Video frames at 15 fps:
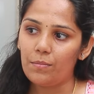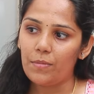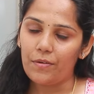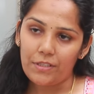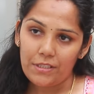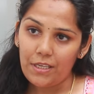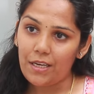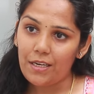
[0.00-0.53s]

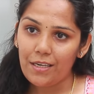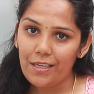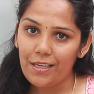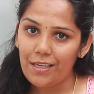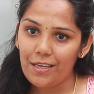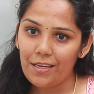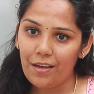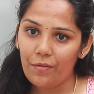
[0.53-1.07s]
பவதார்னி
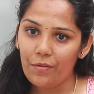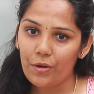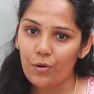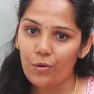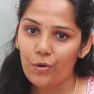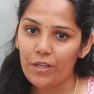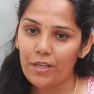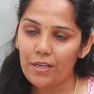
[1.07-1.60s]

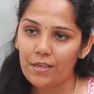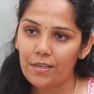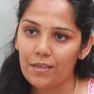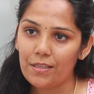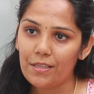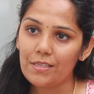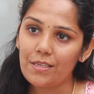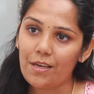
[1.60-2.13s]
அவங்களுடைய
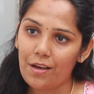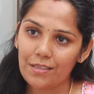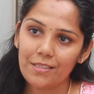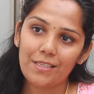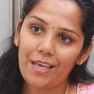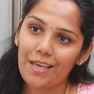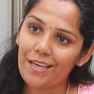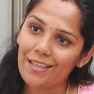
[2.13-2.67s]
அந்த
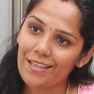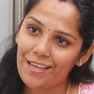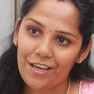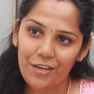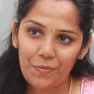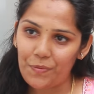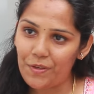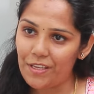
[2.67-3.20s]
சாங்ஸ் கேட்காத
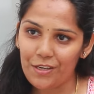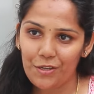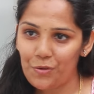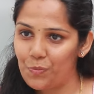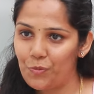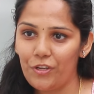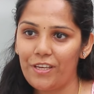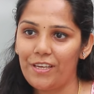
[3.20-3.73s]
யாருமே இருக்க
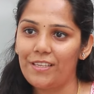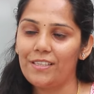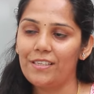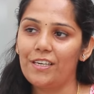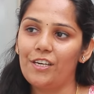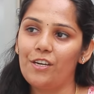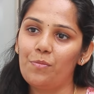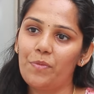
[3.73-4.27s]
முடியாது
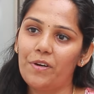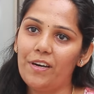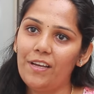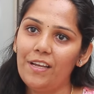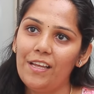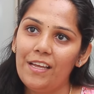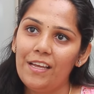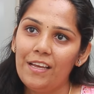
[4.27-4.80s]

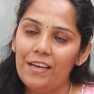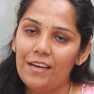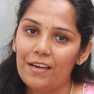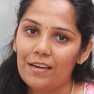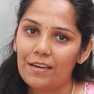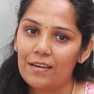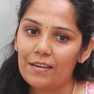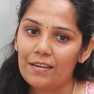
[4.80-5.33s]
கண்டிப்பாக
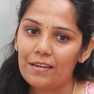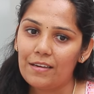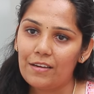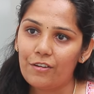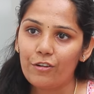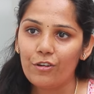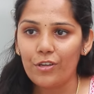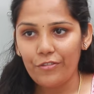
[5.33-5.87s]

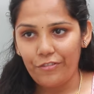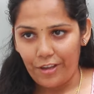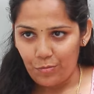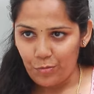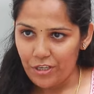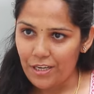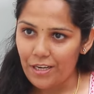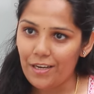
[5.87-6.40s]
அவங்க
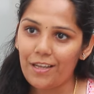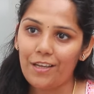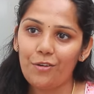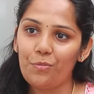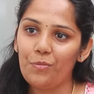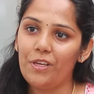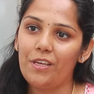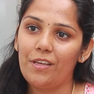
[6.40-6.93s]
ஃபேமிலியில்
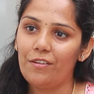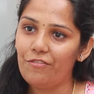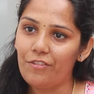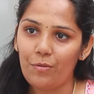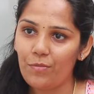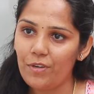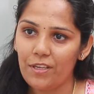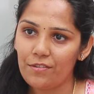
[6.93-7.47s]
எல்லாருமே
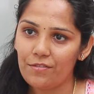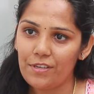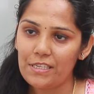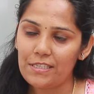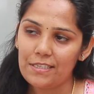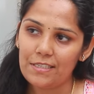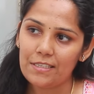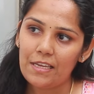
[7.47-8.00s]
ஃபேமிலியர்
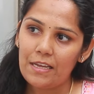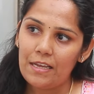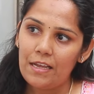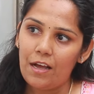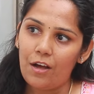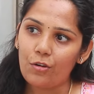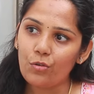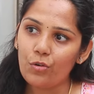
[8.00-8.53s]
ஃபேஸஸ்
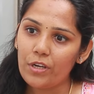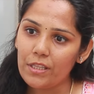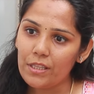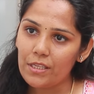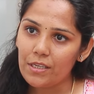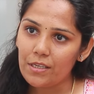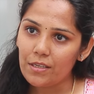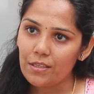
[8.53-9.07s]
அவங்களோட
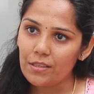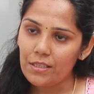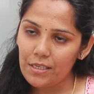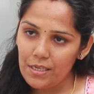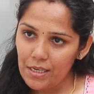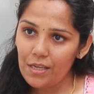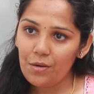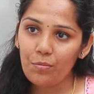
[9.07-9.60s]
இந்த
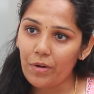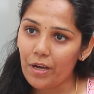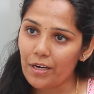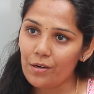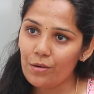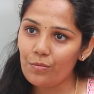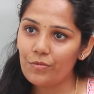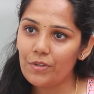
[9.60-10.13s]
திடீர்
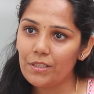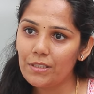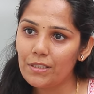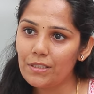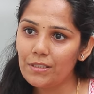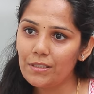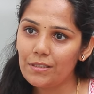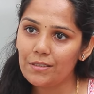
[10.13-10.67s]
மரணம்
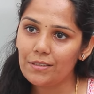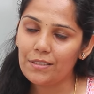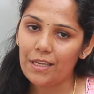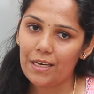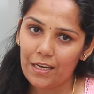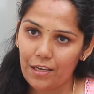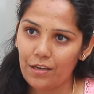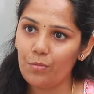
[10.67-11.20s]
வந்து
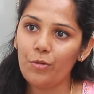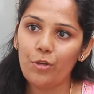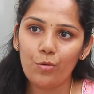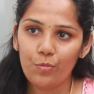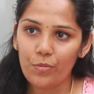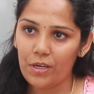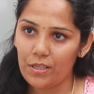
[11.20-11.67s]
எல்லாருக்குமே ரொம்ப